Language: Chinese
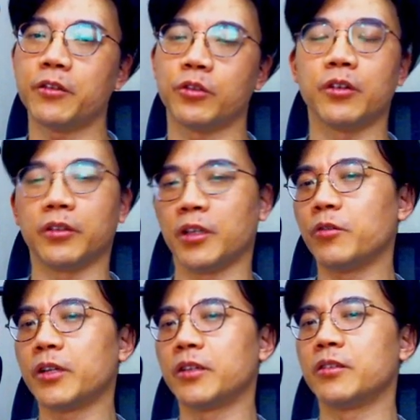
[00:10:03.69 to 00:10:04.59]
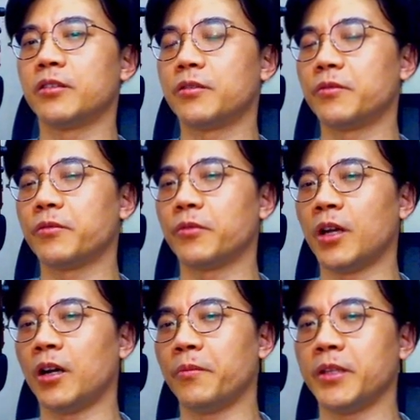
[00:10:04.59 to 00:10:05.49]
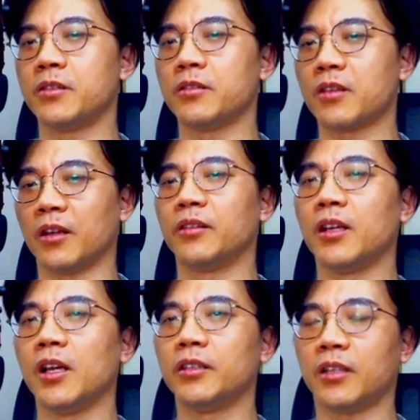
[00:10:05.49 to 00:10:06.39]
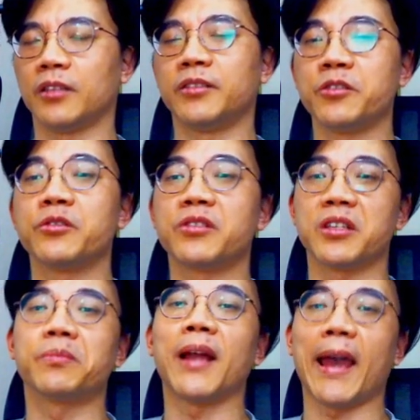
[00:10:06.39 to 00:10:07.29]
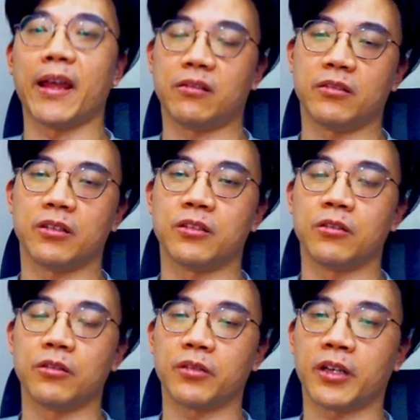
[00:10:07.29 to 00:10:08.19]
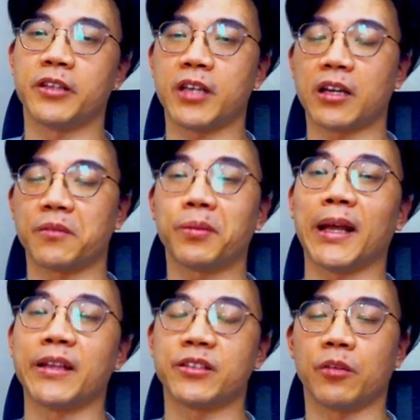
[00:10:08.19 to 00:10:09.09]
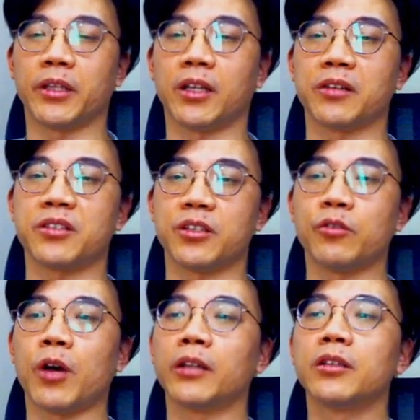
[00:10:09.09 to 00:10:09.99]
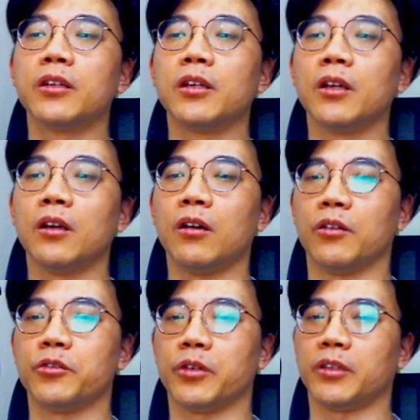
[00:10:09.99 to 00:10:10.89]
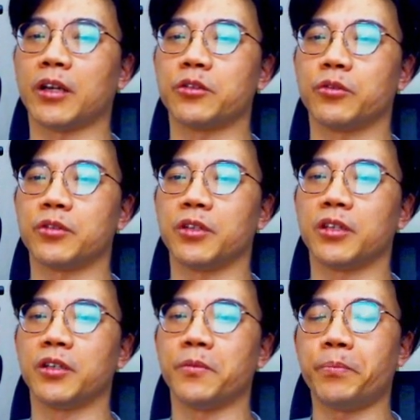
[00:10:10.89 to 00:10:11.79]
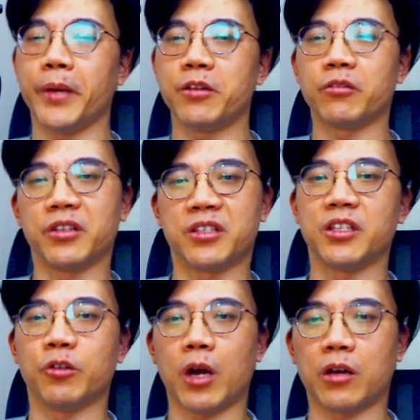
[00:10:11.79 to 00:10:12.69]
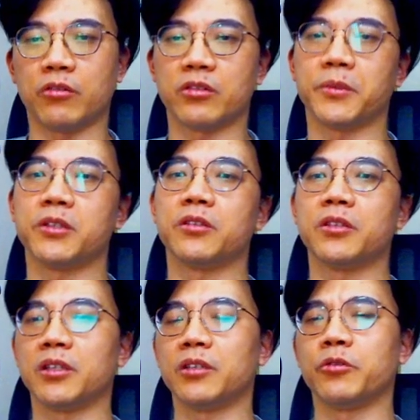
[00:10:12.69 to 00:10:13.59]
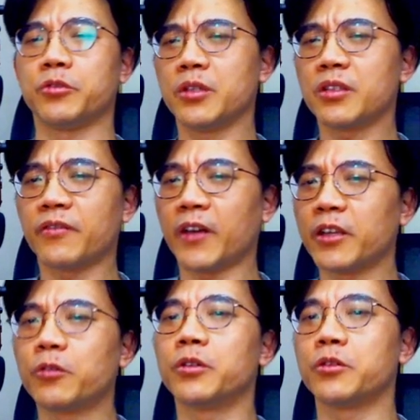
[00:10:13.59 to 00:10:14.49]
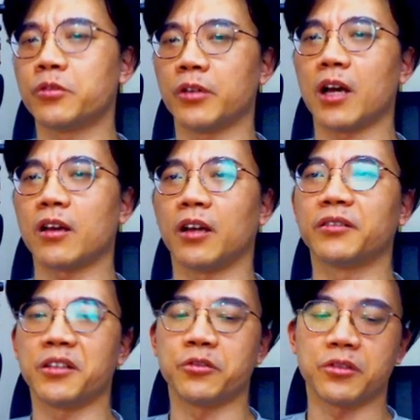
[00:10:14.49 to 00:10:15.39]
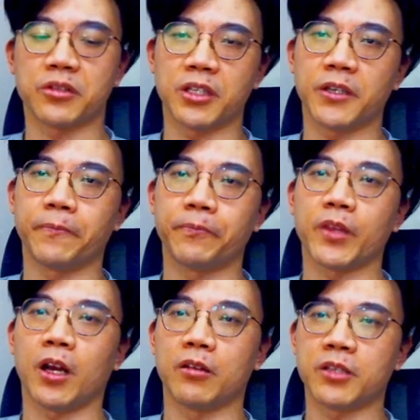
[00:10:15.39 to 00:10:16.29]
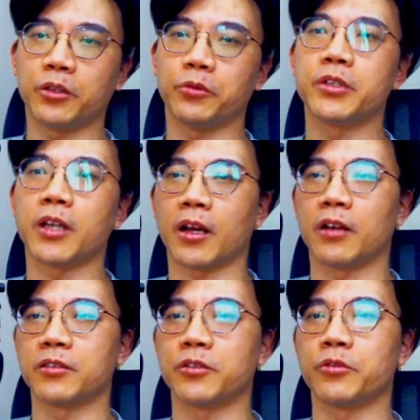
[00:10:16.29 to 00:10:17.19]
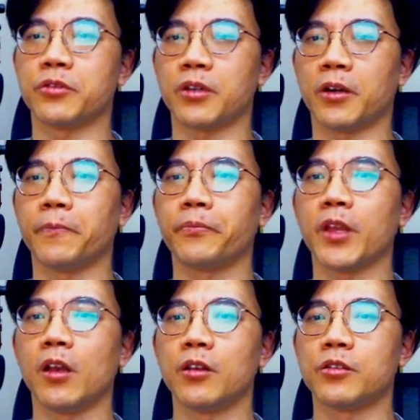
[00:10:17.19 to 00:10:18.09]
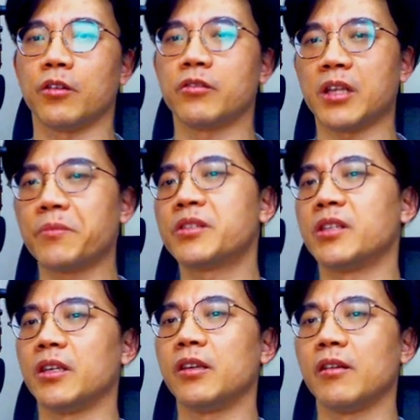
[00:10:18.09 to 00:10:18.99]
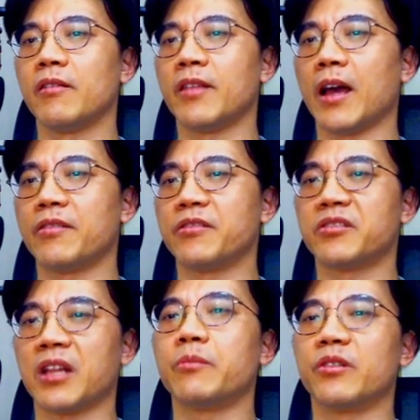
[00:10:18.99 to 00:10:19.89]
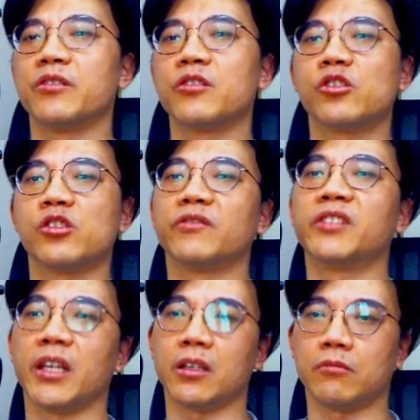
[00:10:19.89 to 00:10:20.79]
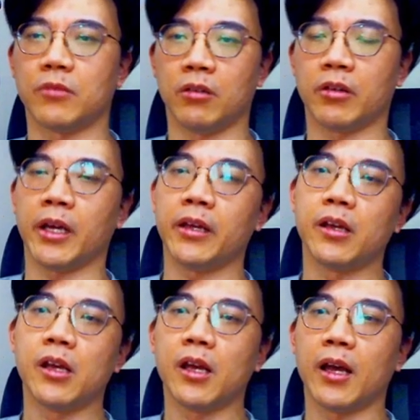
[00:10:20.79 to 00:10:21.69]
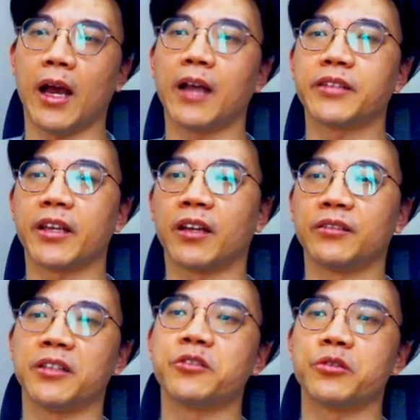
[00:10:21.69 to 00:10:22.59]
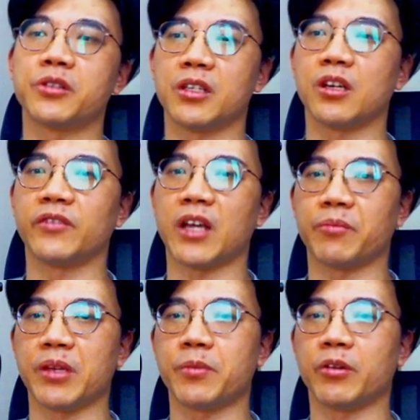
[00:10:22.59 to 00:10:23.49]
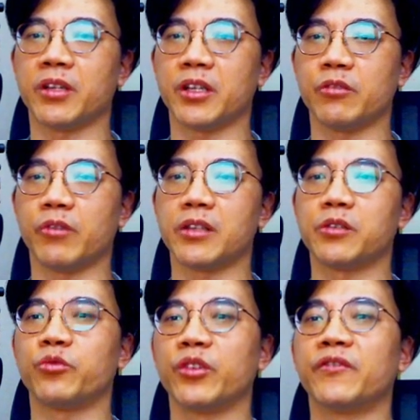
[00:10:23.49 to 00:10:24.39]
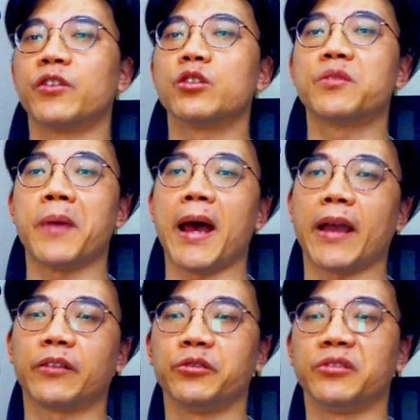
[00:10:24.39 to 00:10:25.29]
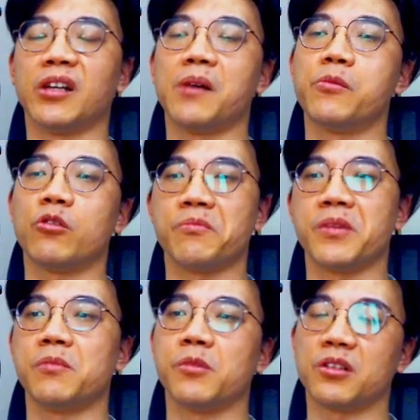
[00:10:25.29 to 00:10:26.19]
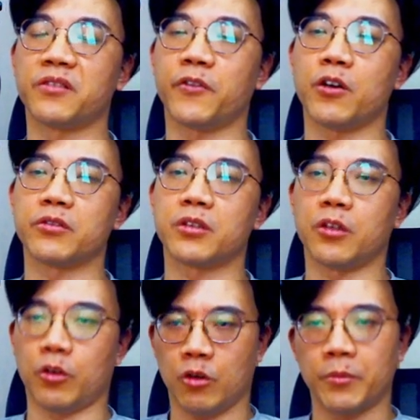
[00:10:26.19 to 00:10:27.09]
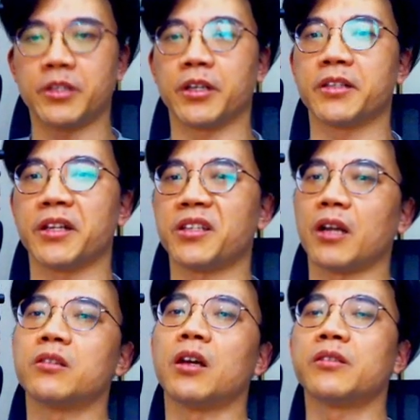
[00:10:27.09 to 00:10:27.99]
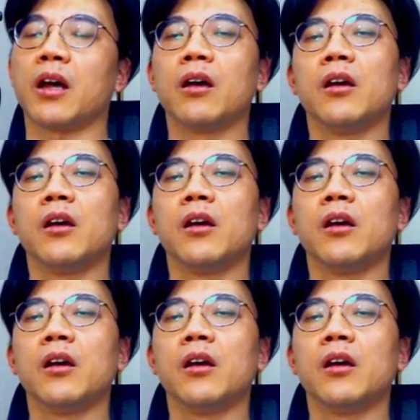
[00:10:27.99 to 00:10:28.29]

所以有听过一个呃名词，就 cont contingency plan，也是有可以加一个 plan 在后面当计划的，好，所以当做是一个备用的计划或什么这些的。我觉得这个翻译过得去了，contingency。好，再读一下刚这的句子哈，So some see that this number shifting。Okay, as a contingency of young people in the U.S. revert back to dumb or minimalist phones。呃，后面这个再讲一下下。